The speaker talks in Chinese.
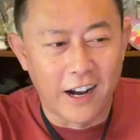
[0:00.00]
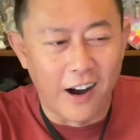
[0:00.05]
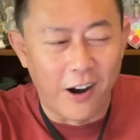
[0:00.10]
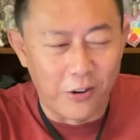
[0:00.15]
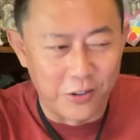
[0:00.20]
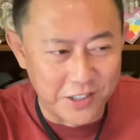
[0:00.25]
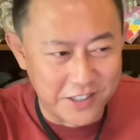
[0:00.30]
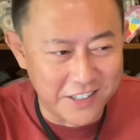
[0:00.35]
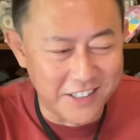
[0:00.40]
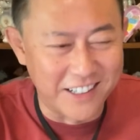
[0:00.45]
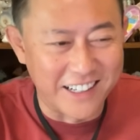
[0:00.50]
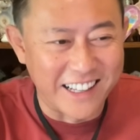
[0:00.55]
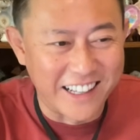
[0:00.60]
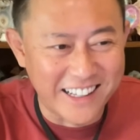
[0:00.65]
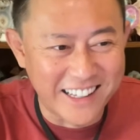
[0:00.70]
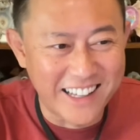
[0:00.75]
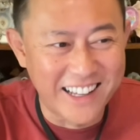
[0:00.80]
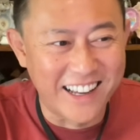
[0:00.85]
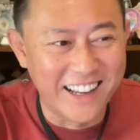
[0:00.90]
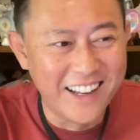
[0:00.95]
考试
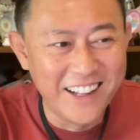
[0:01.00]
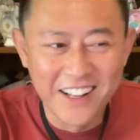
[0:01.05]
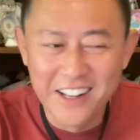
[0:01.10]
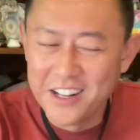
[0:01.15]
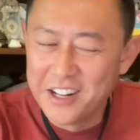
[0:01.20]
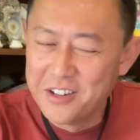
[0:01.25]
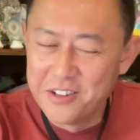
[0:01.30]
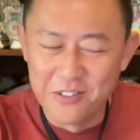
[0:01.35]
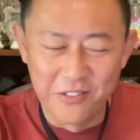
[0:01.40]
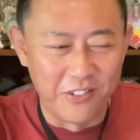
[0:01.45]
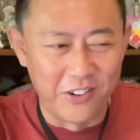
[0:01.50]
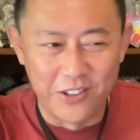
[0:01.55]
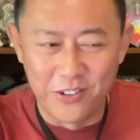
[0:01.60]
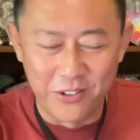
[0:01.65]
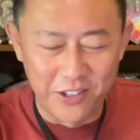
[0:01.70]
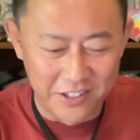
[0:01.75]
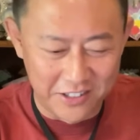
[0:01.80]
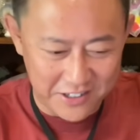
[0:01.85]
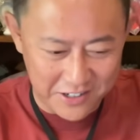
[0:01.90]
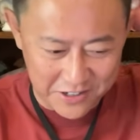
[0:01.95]
能那，我
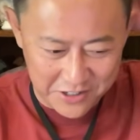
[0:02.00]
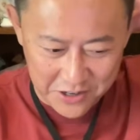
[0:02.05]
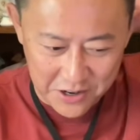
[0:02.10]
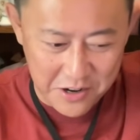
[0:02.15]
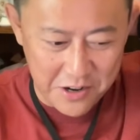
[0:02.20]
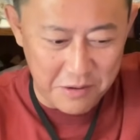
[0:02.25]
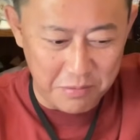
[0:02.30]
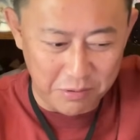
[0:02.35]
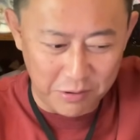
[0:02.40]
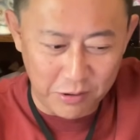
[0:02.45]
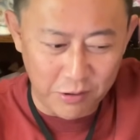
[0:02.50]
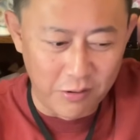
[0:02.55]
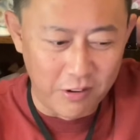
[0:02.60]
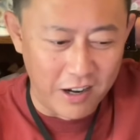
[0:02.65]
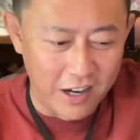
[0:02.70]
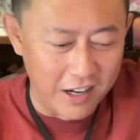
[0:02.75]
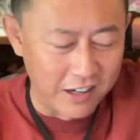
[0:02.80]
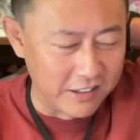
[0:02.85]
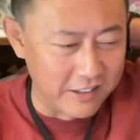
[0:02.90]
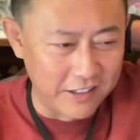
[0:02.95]
觉得真真是不错
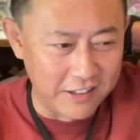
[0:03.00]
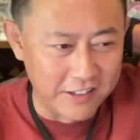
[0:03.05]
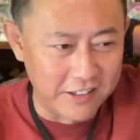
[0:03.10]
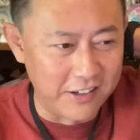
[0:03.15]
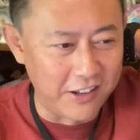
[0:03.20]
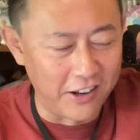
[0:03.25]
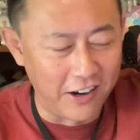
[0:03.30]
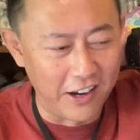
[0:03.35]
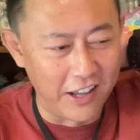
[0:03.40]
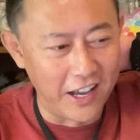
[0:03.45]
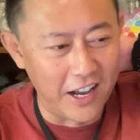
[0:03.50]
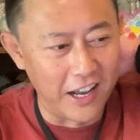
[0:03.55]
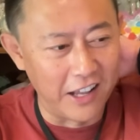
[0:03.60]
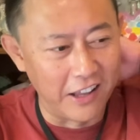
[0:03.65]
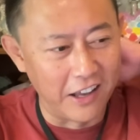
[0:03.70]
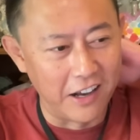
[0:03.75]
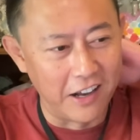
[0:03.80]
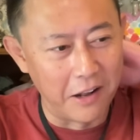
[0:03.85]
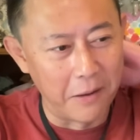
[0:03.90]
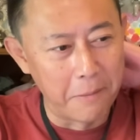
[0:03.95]
啊，这挺厉害
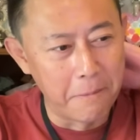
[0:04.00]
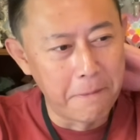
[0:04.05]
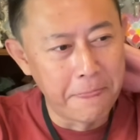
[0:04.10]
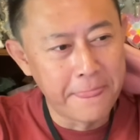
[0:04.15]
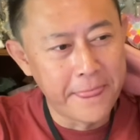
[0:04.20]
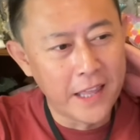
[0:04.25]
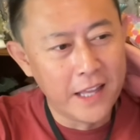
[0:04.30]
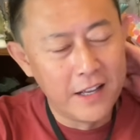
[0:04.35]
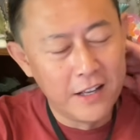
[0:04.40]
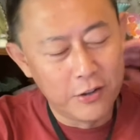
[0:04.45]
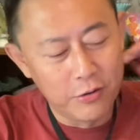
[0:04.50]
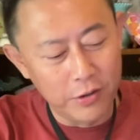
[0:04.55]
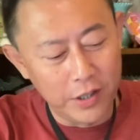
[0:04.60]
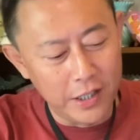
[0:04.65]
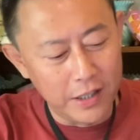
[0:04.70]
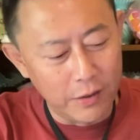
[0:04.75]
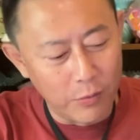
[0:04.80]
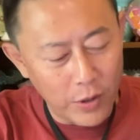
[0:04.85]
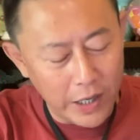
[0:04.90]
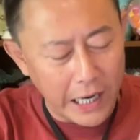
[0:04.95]
的啊。所
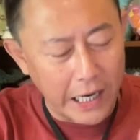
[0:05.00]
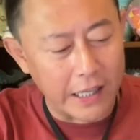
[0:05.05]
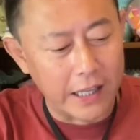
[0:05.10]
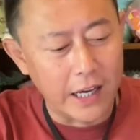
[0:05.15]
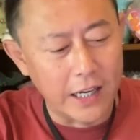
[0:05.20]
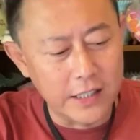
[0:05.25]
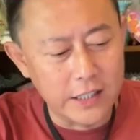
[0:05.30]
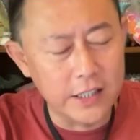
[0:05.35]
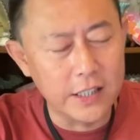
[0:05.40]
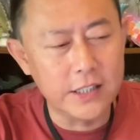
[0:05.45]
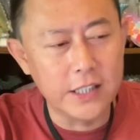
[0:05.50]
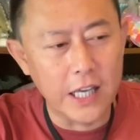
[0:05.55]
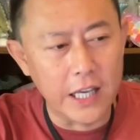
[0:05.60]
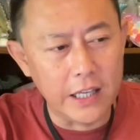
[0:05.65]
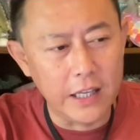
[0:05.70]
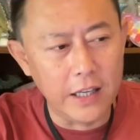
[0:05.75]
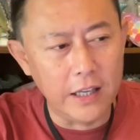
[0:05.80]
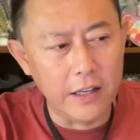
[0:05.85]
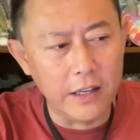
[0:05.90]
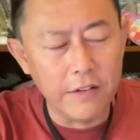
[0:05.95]
以呢，我给他一些
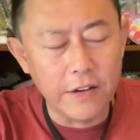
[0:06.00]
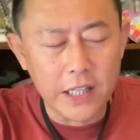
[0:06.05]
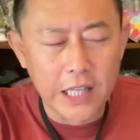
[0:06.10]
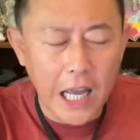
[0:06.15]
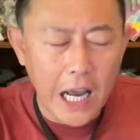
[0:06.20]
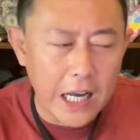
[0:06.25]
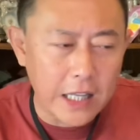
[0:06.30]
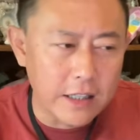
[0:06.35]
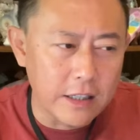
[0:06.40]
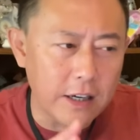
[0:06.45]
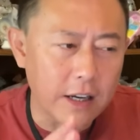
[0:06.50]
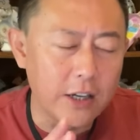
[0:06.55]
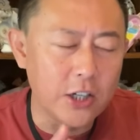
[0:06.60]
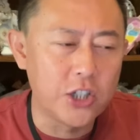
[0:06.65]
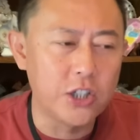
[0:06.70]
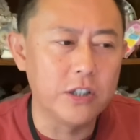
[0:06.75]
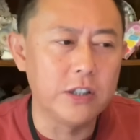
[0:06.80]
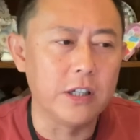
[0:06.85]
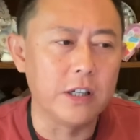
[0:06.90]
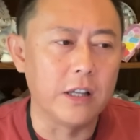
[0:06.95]
建议，因为他的这个
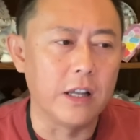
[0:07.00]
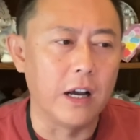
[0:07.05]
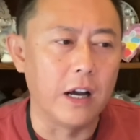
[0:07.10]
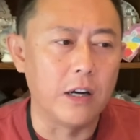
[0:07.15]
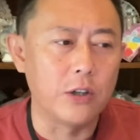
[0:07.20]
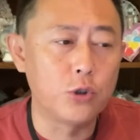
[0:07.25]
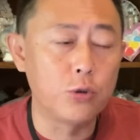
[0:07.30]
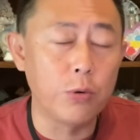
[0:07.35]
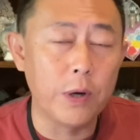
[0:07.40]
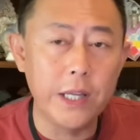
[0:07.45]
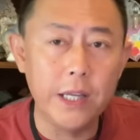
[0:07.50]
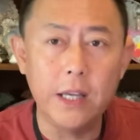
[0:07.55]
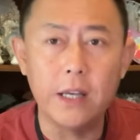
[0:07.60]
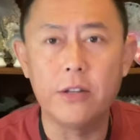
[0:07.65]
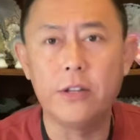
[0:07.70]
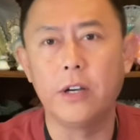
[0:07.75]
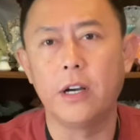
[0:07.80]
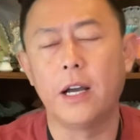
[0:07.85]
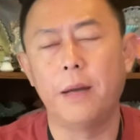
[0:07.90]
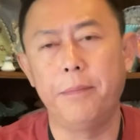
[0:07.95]
事情呢，专业
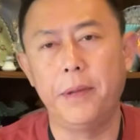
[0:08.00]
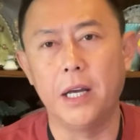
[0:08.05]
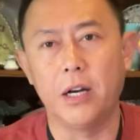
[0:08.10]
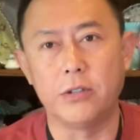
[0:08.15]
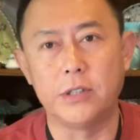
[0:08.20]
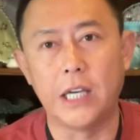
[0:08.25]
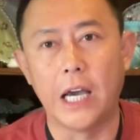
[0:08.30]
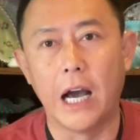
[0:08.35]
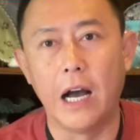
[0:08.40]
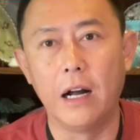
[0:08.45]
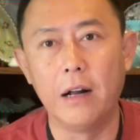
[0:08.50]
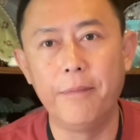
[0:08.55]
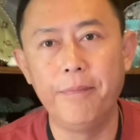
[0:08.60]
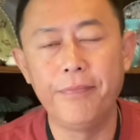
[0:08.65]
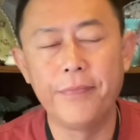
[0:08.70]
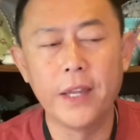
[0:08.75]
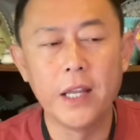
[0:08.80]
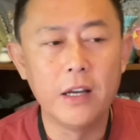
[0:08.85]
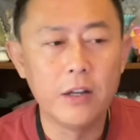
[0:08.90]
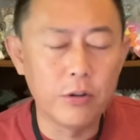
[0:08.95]
性还比较强，
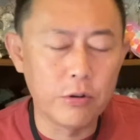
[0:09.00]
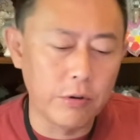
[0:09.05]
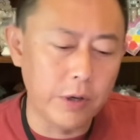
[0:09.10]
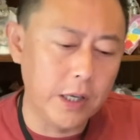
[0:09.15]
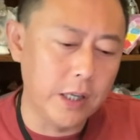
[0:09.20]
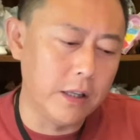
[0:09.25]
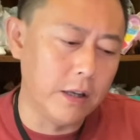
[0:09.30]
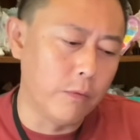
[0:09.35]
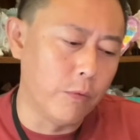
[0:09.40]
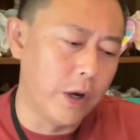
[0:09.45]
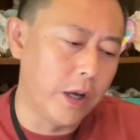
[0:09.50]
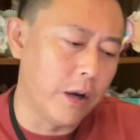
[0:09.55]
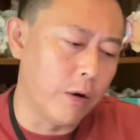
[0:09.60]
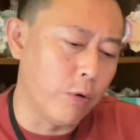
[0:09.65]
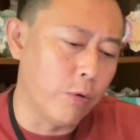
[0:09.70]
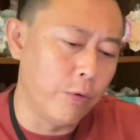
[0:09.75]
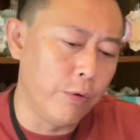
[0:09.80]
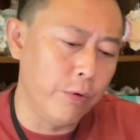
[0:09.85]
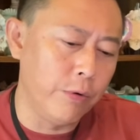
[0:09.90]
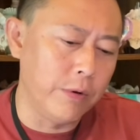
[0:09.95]
所以呢，我也
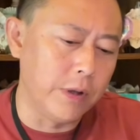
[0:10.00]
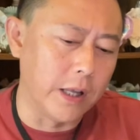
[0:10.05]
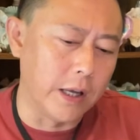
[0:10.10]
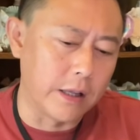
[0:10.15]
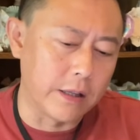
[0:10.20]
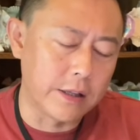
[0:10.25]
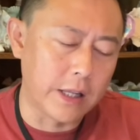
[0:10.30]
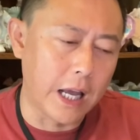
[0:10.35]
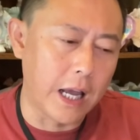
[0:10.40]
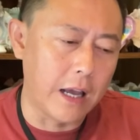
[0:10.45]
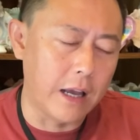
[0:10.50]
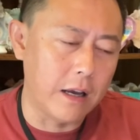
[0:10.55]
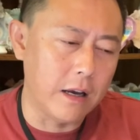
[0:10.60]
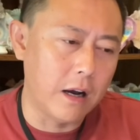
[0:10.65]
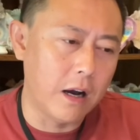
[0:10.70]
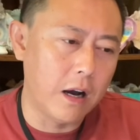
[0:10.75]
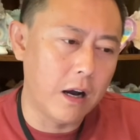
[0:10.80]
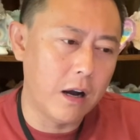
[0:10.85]
呼吁呢，在